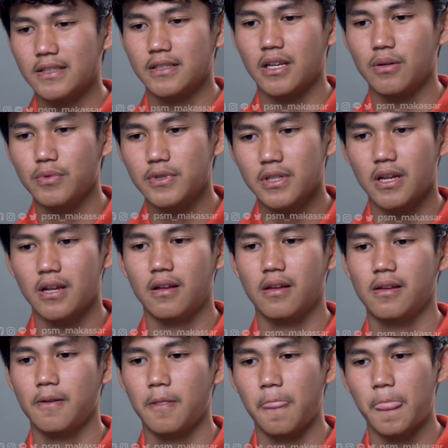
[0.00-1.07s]
saya
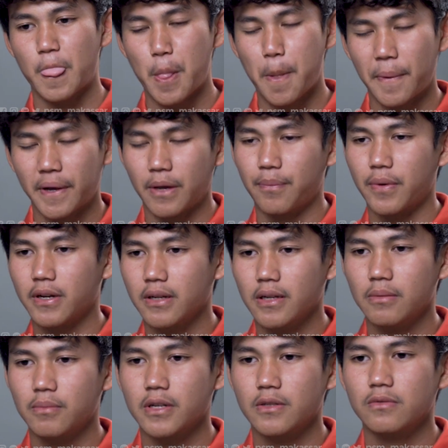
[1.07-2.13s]
bisa
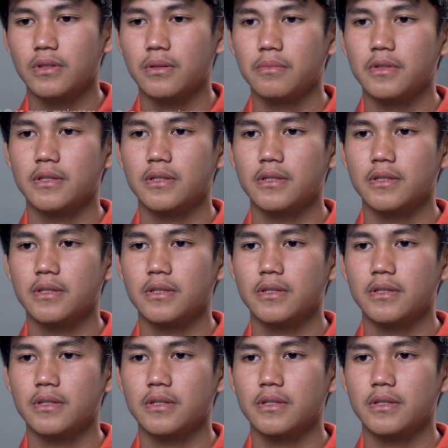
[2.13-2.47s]
dipanggil masuk tim